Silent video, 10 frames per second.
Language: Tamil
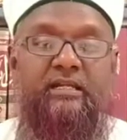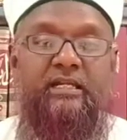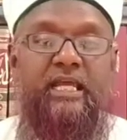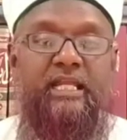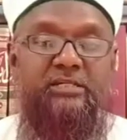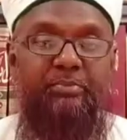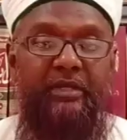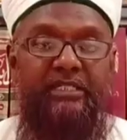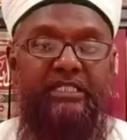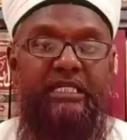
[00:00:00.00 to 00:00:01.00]
நேற்று
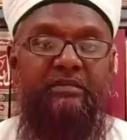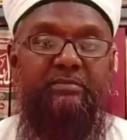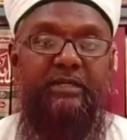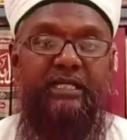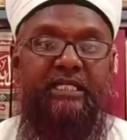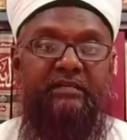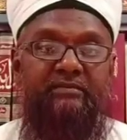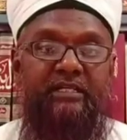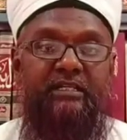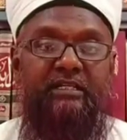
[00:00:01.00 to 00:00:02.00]
பேசியவர்
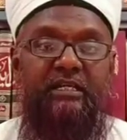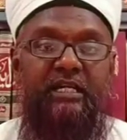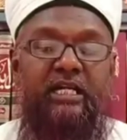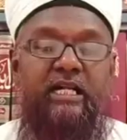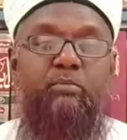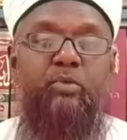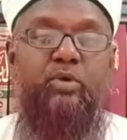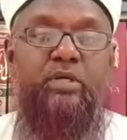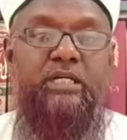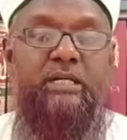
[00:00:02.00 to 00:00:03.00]
பழகியவர்
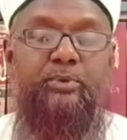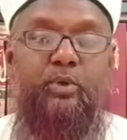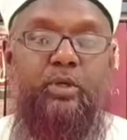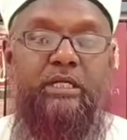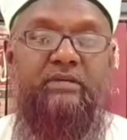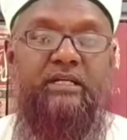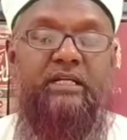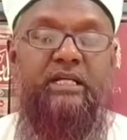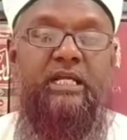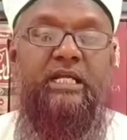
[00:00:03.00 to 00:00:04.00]
நம்மோடு நட்பு கொண்டவர்
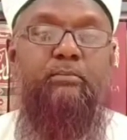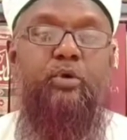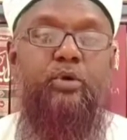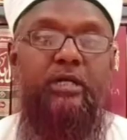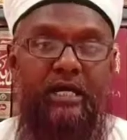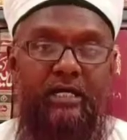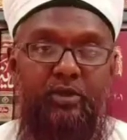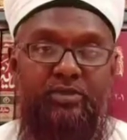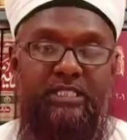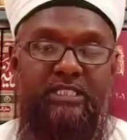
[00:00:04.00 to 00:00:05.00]
நம்மோடு
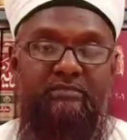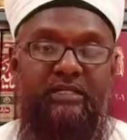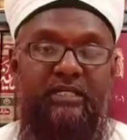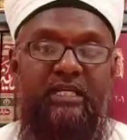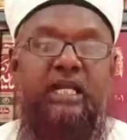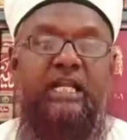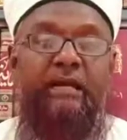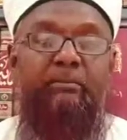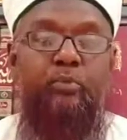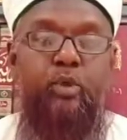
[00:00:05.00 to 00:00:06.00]
ஆலோசித்தவர்
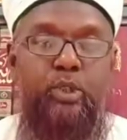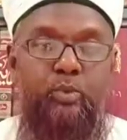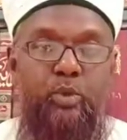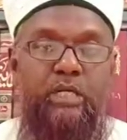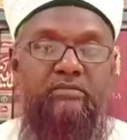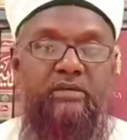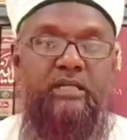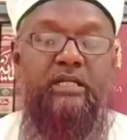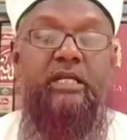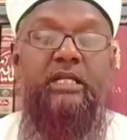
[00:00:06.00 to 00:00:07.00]
நம்மோடு உண்டவர்
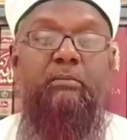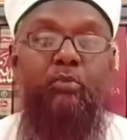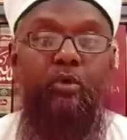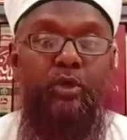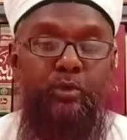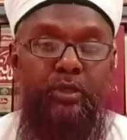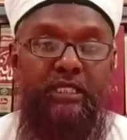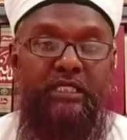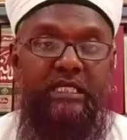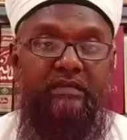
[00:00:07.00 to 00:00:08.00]
நம்மோடு
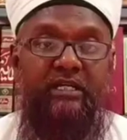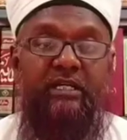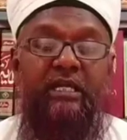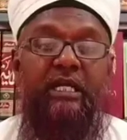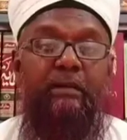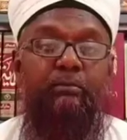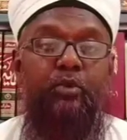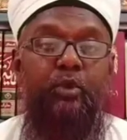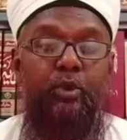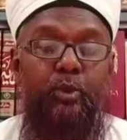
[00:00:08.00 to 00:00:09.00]
உறங்கியவர்
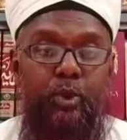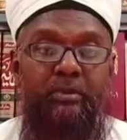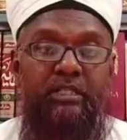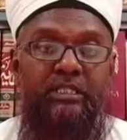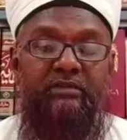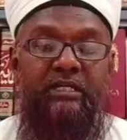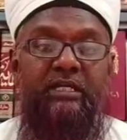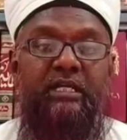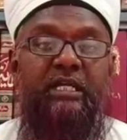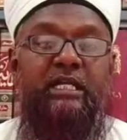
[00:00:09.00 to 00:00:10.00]
நம்மோடு கோபித்தவர்
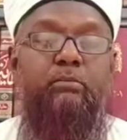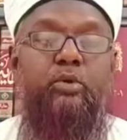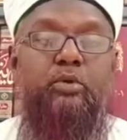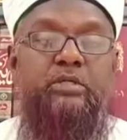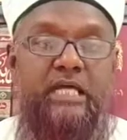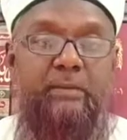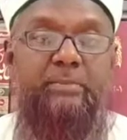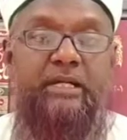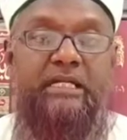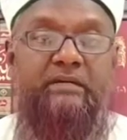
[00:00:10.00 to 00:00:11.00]
நம்மோடு
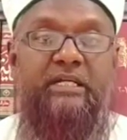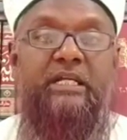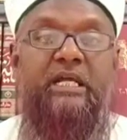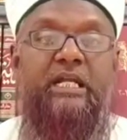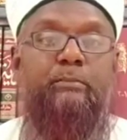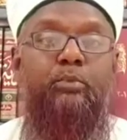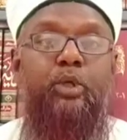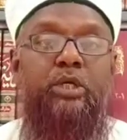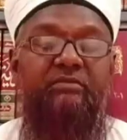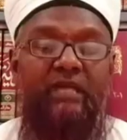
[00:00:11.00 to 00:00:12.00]
சாப்பிட்டவர்
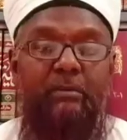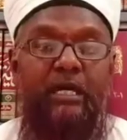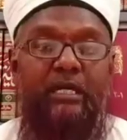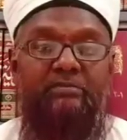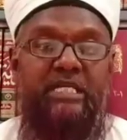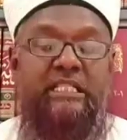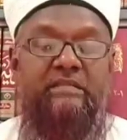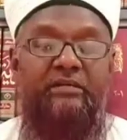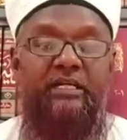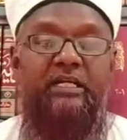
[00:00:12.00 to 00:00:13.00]
நம்மோடு வியாபாரம்
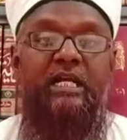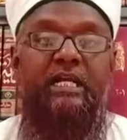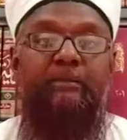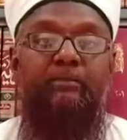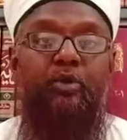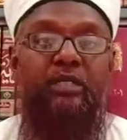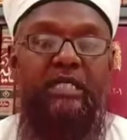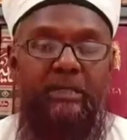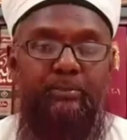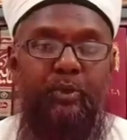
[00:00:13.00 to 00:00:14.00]
செய்தவர் நம்மோடு
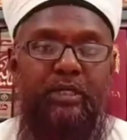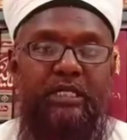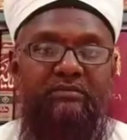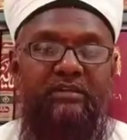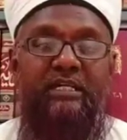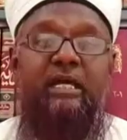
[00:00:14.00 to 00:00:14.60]
நட்பு கொண்டவர்